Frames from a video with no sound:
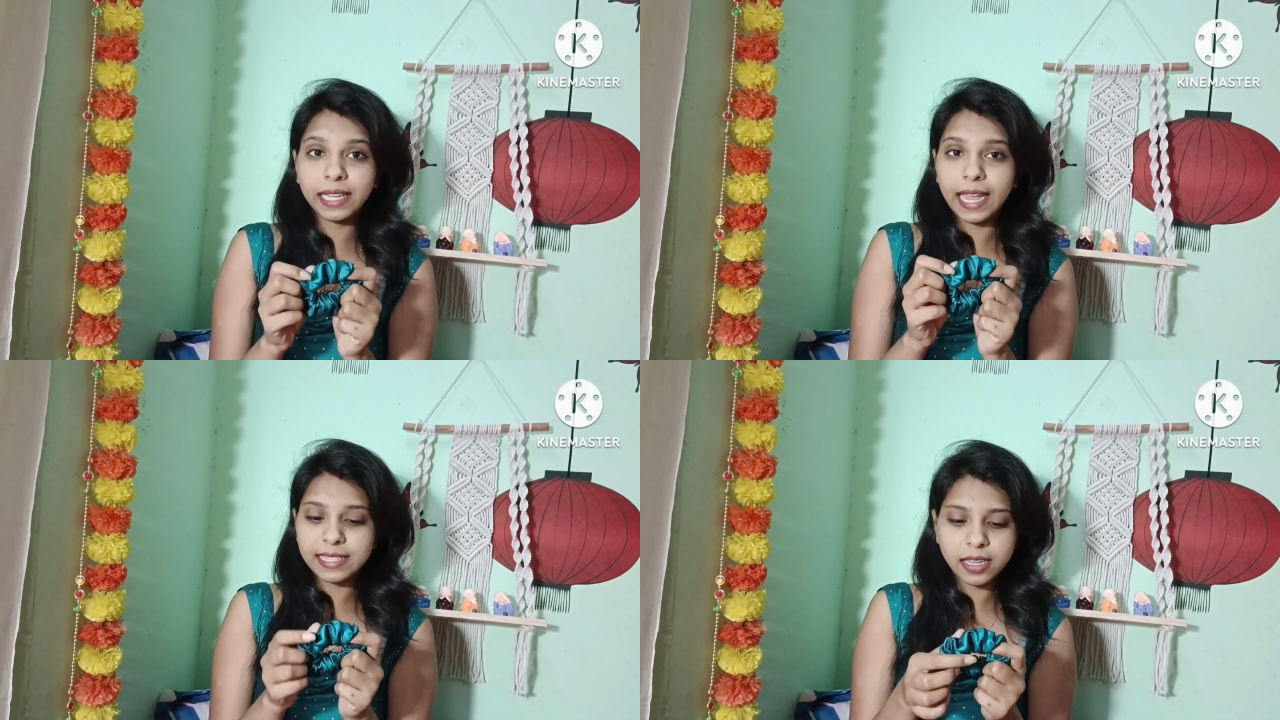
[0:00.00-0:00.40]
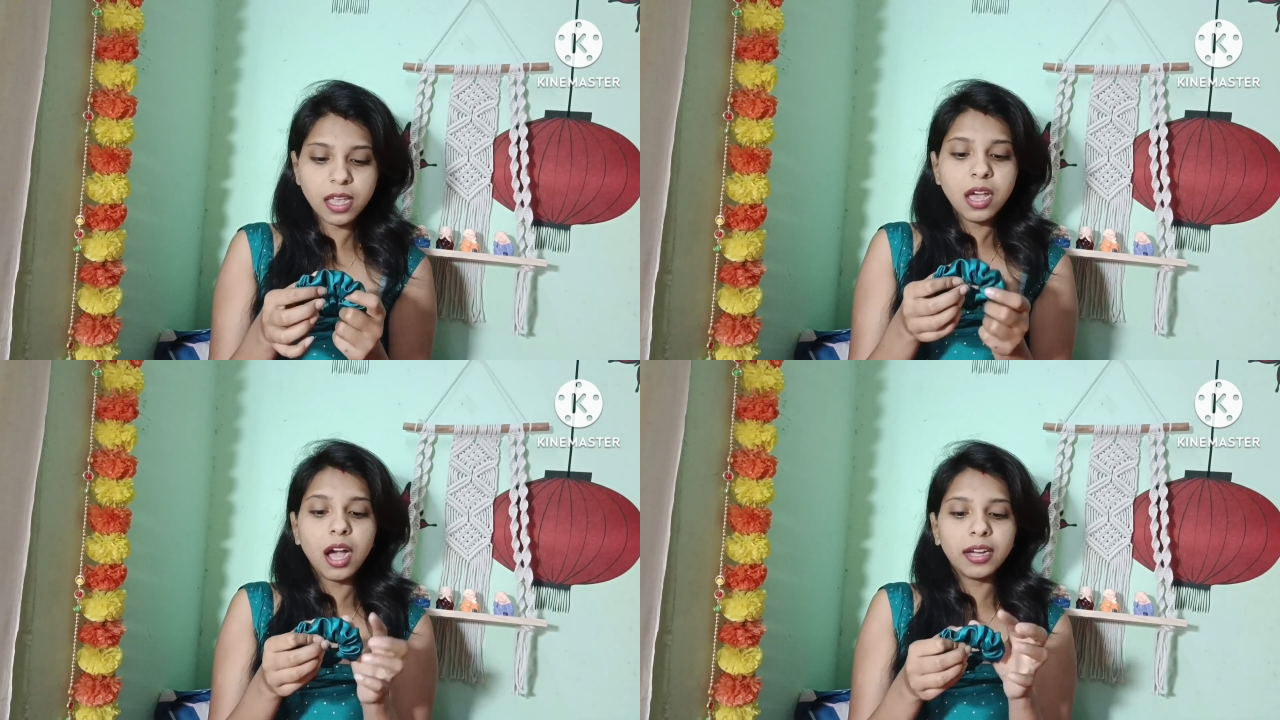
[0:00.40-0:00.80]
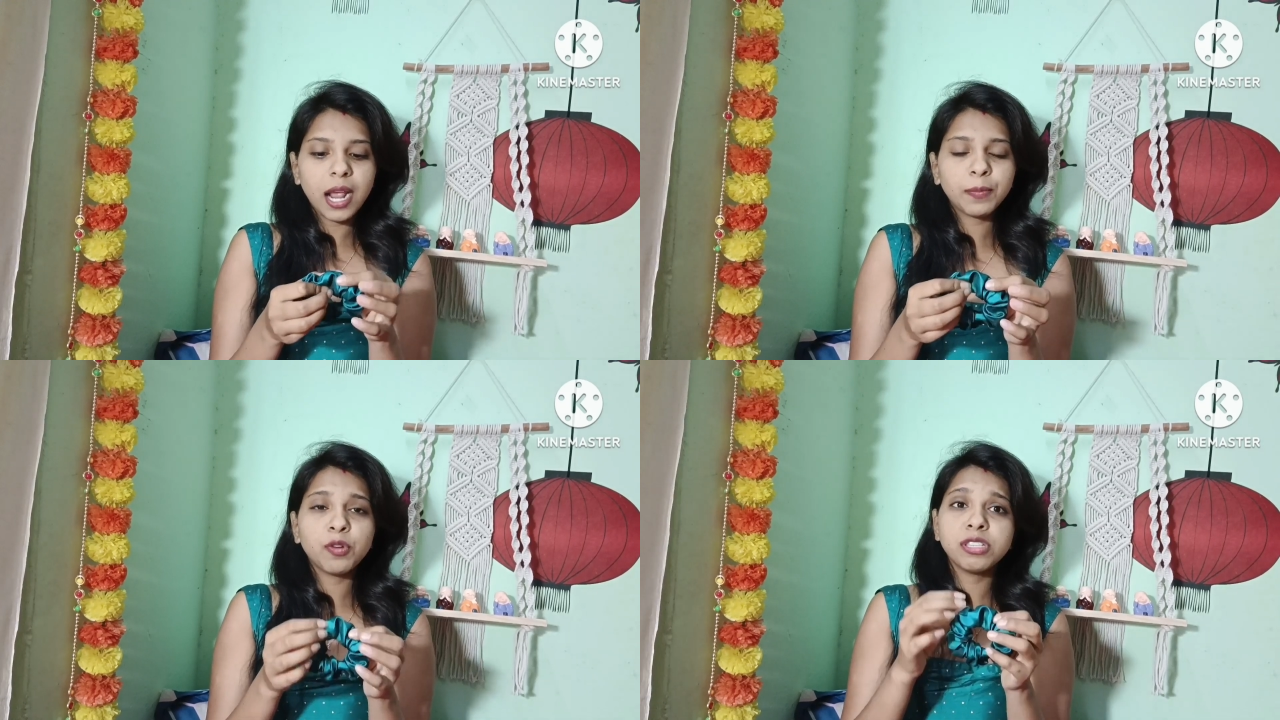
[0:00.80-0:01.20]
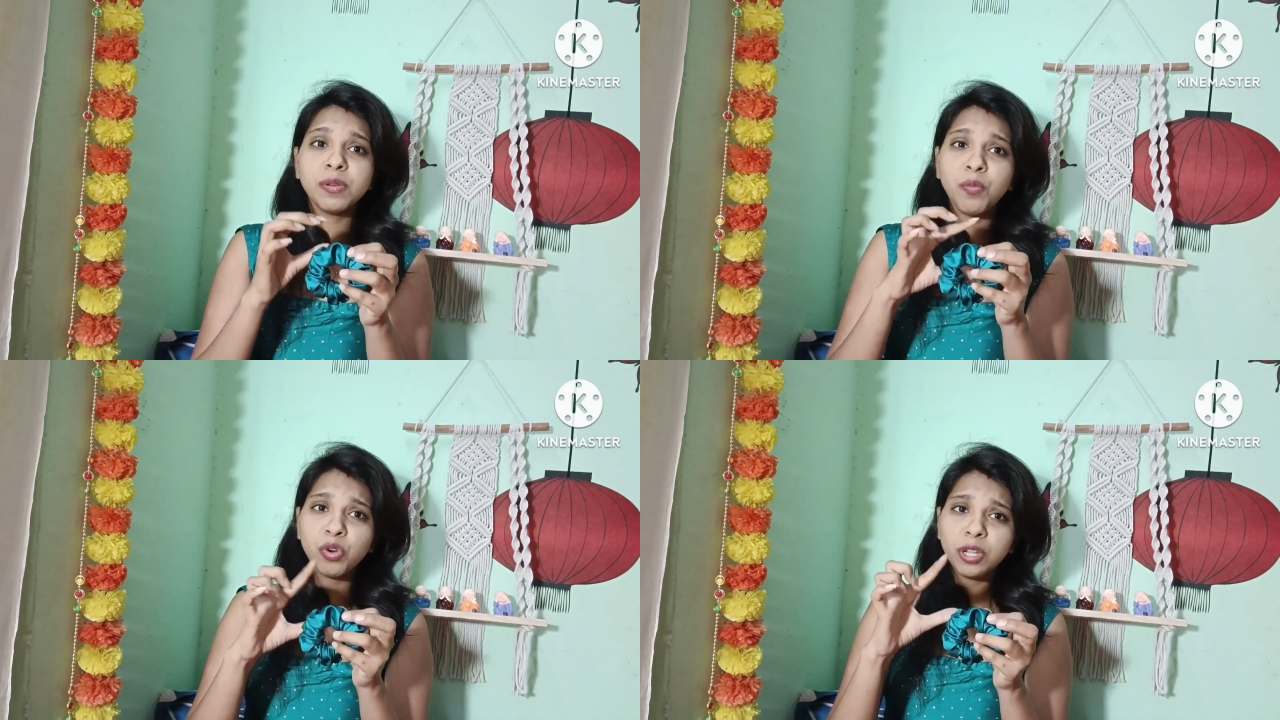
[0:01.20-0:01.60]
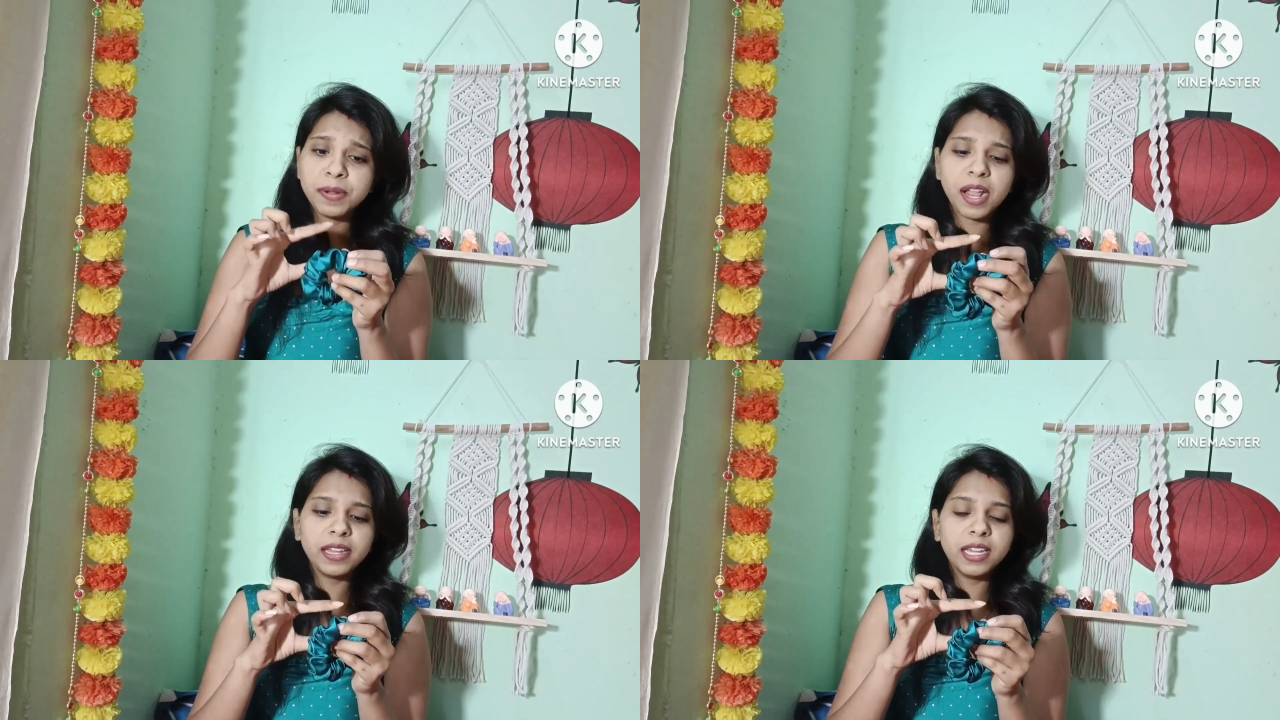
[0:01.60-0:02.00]
इससे कैसे अगर आपको इससे
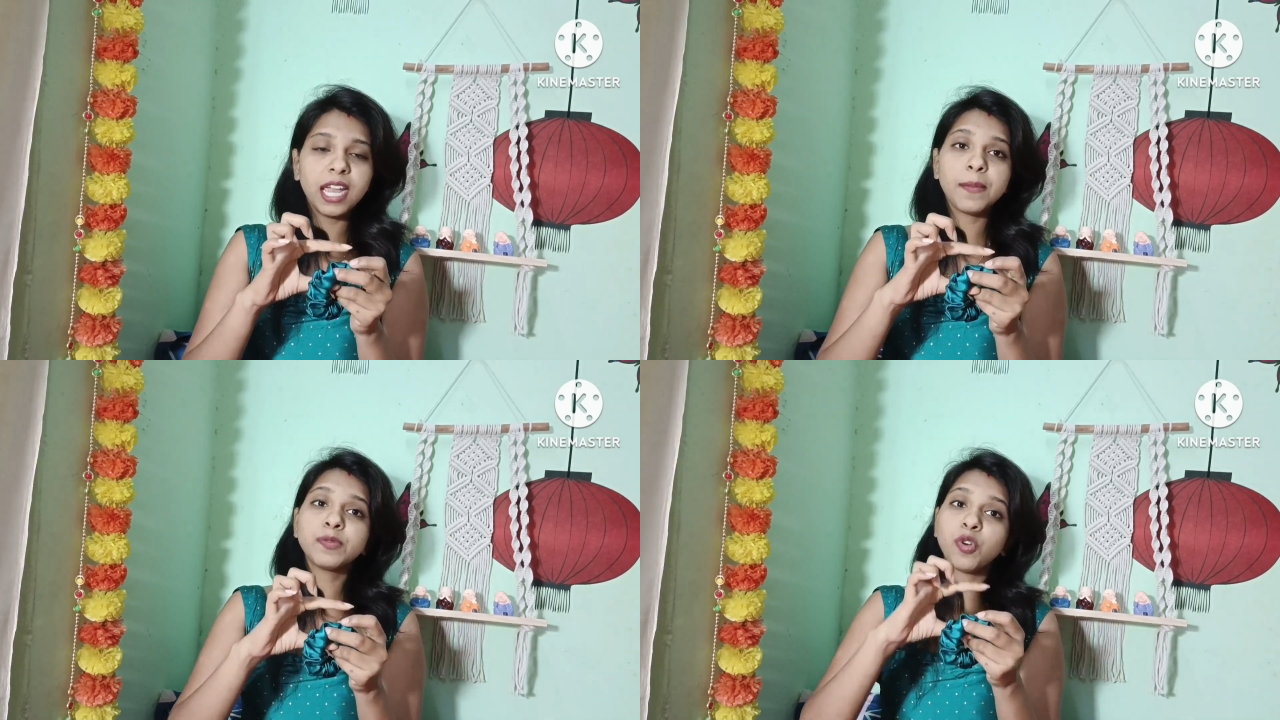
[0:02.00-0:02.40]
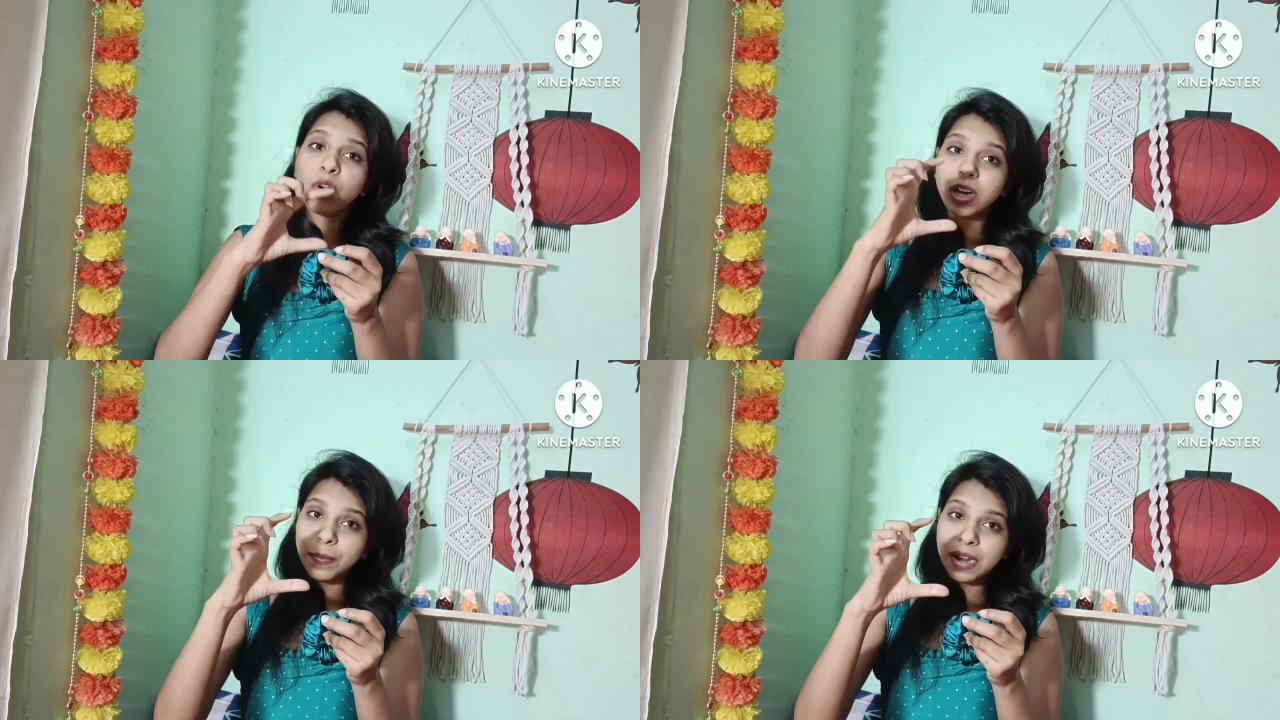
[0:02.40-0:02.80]
मोटी बनानी है आप चौड़ा